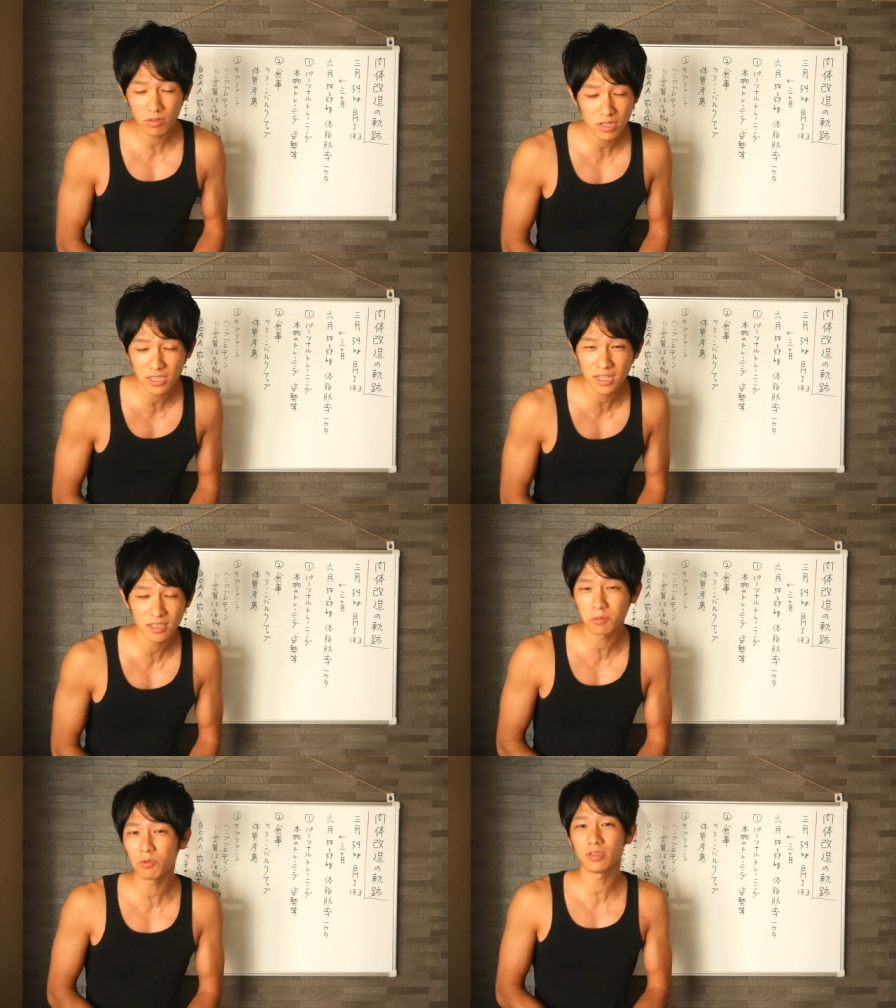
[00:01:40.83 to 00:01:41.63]
当に死
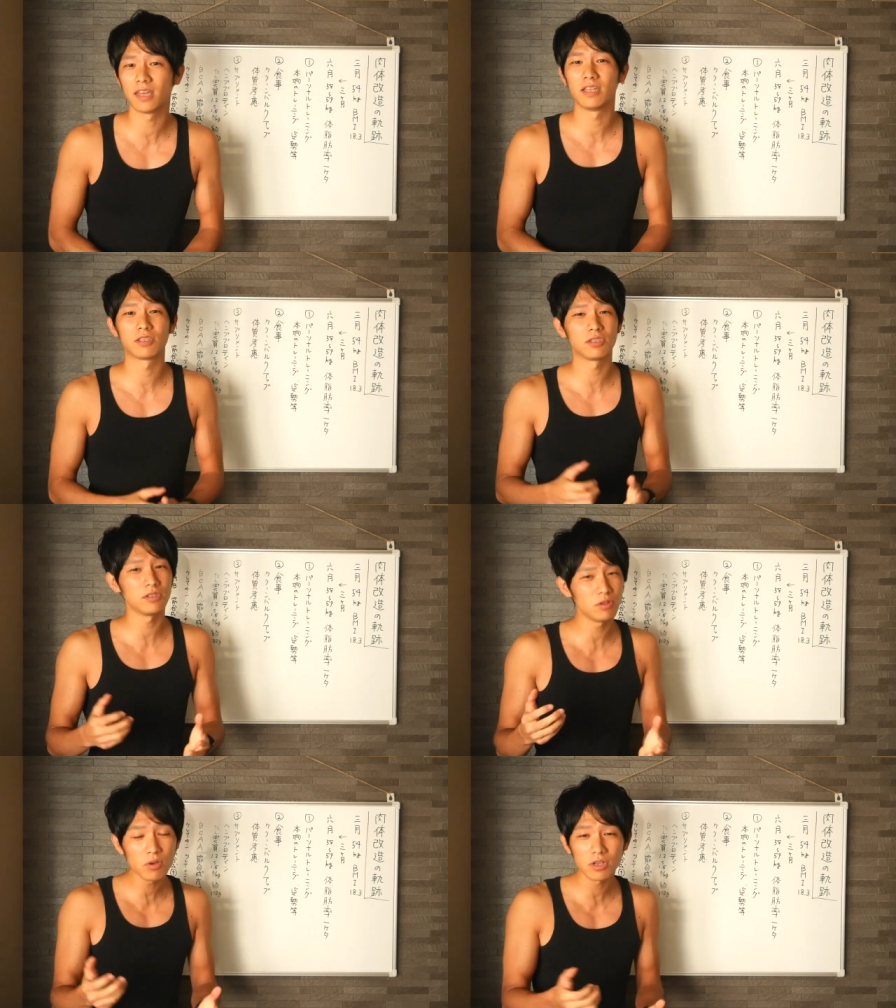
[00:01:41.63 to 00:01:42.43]
活問題で
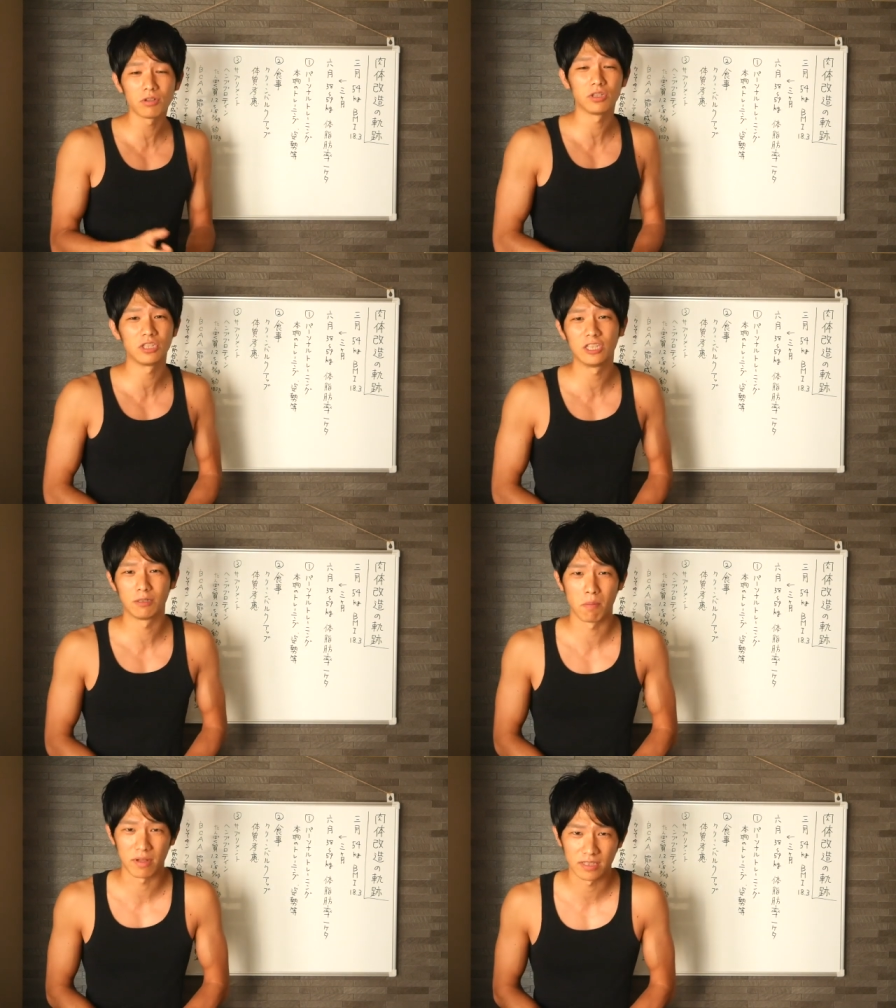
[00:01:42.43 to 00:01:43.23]
すごい苦しいと
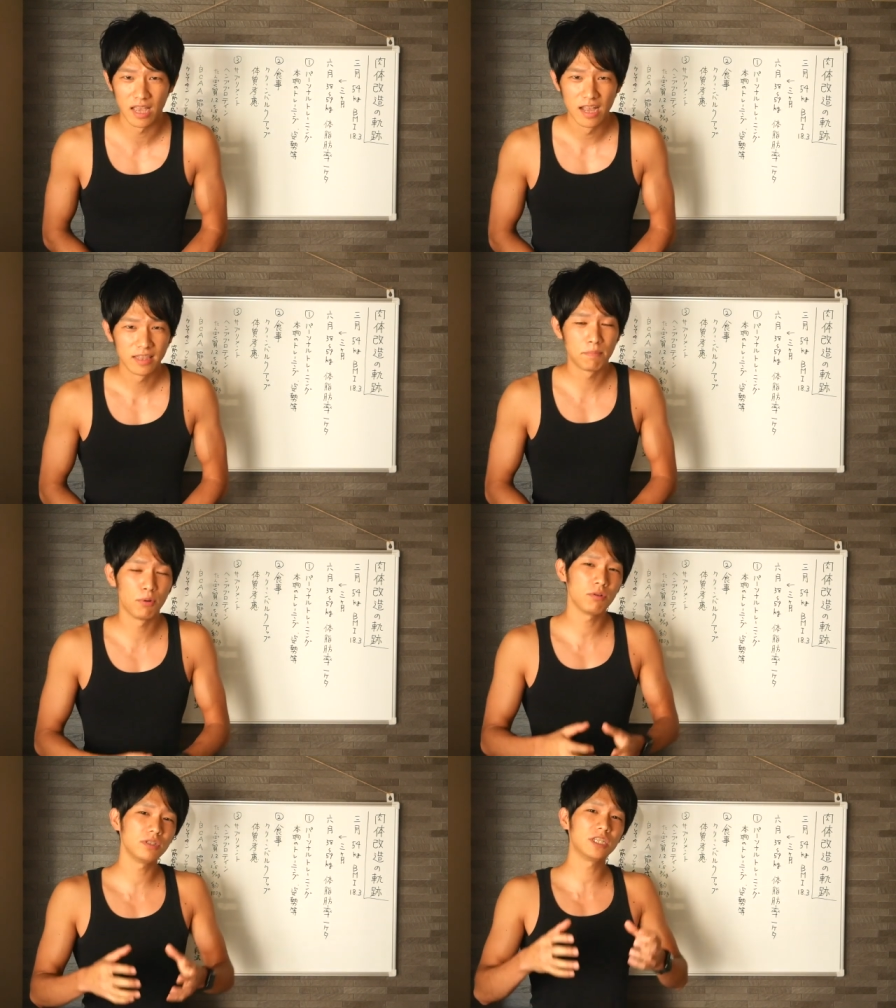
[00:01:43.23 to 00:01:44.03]
思いますで
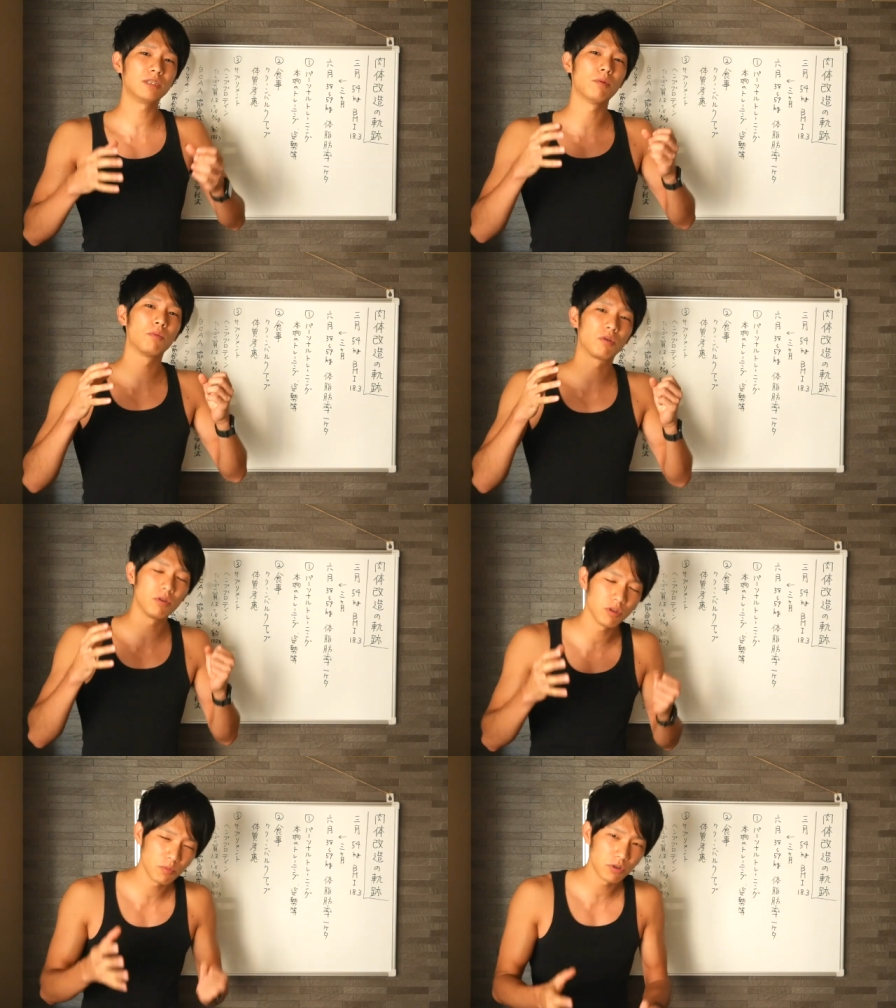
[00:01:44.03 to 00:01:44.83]
僕自身ももう
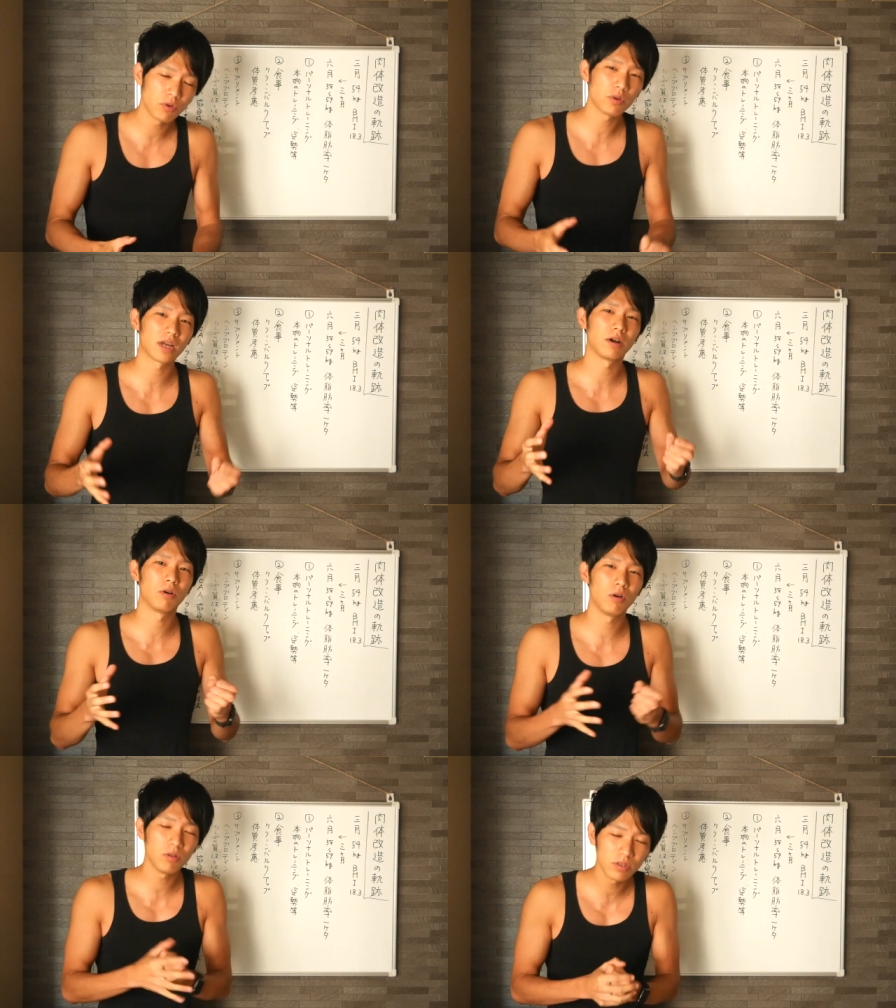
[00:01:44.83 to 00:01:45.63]
子供の頃から
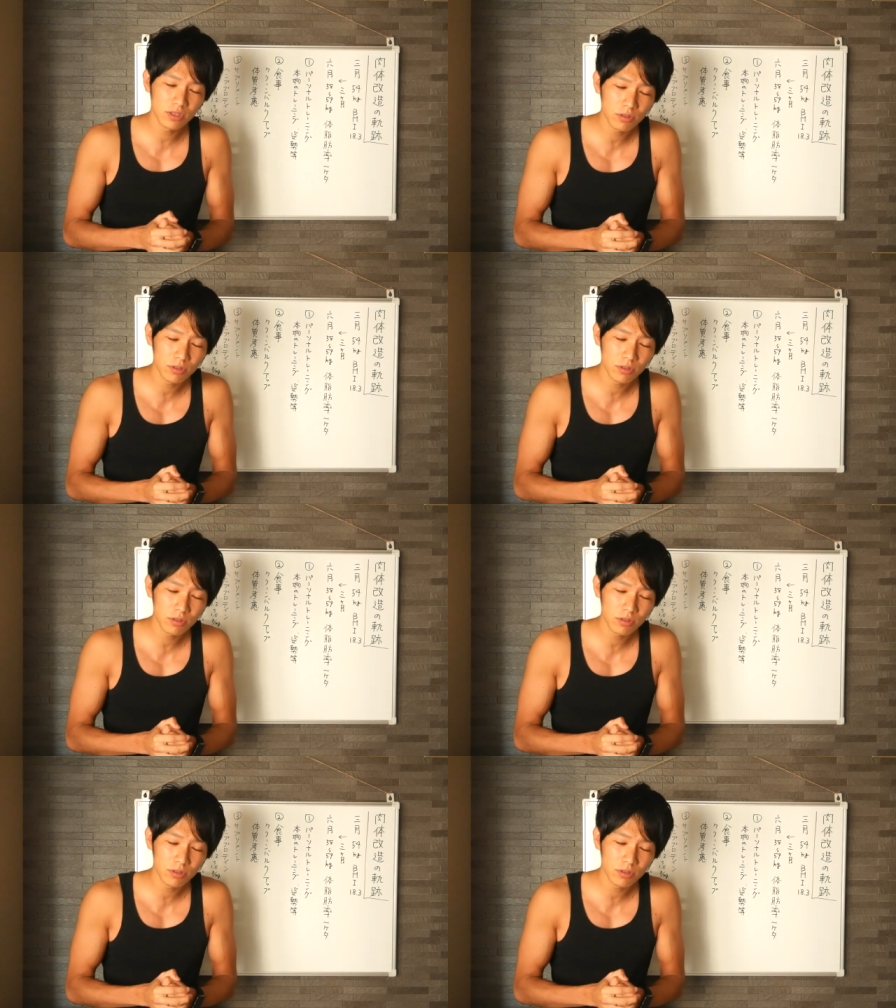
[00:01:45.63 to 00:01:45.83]
本